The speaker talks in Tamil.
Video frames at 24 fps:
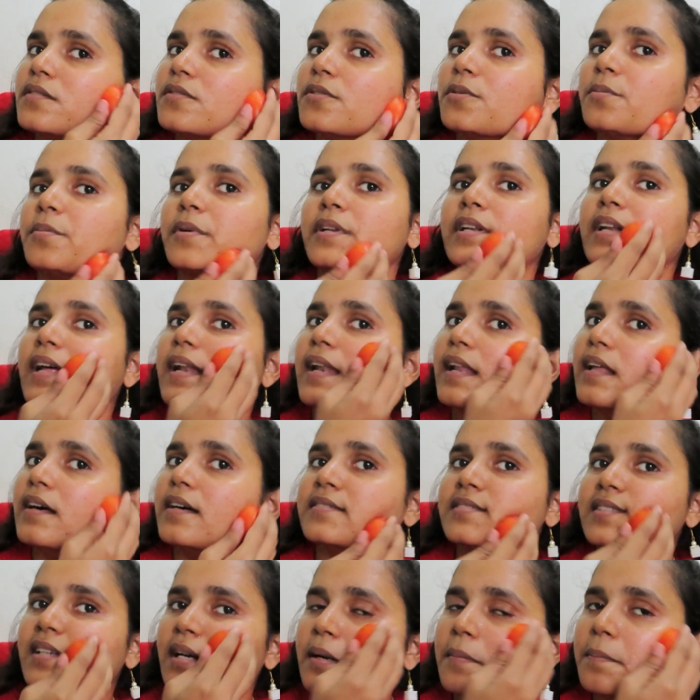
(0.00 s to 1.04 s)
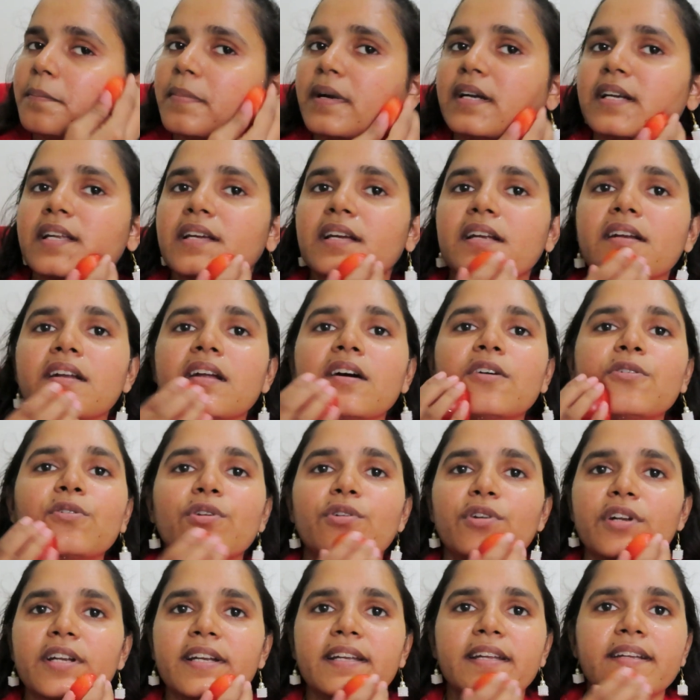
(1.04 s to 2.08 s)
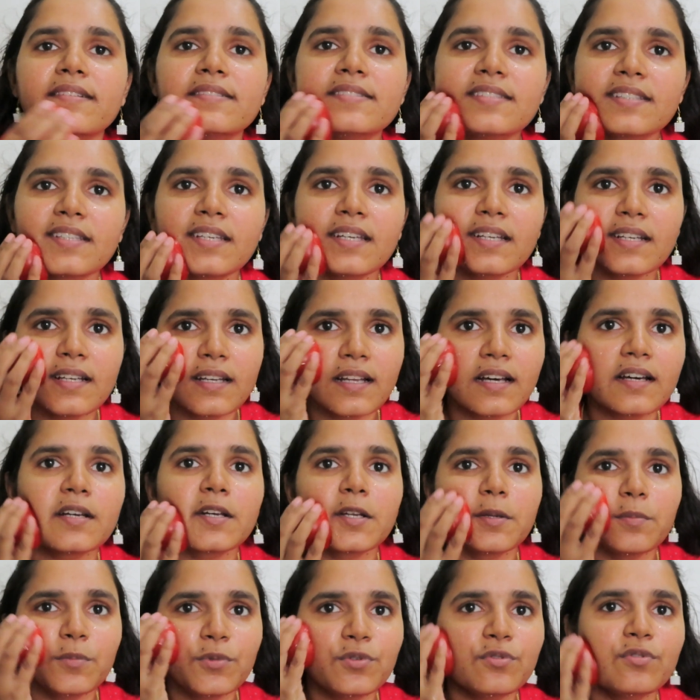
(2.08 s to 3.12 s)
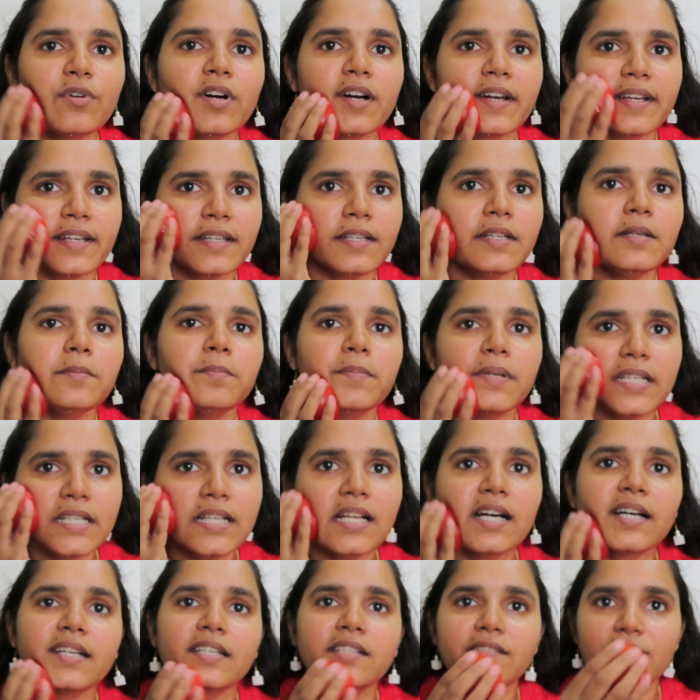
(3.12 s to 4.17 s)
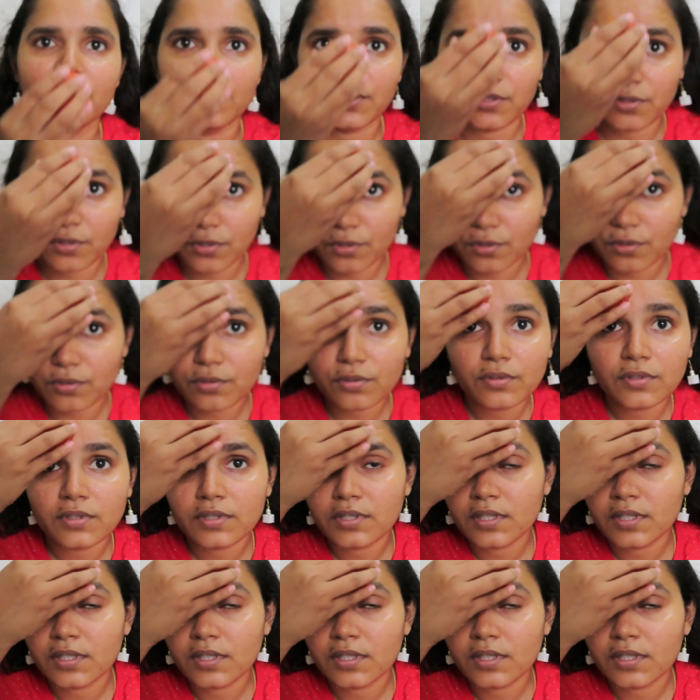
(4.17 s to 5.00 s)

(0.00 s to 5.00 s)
ஸோ இப்படி நல்லா ஸ்க்ரப் பண்ணிங்கன்னா உங்களோட டெட் ஸ்கின்லாம் ரிமூவ் ஆகி பீல் ஆகி வந்துடும்